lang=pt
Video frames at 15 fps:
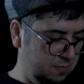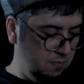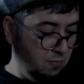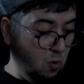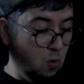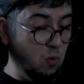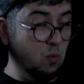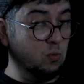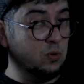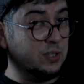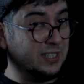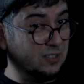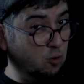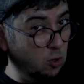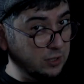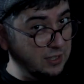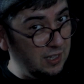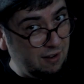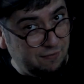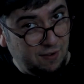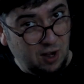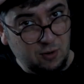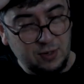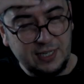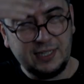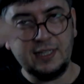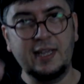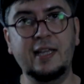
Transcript: Bom, o Scott LaFaro ele,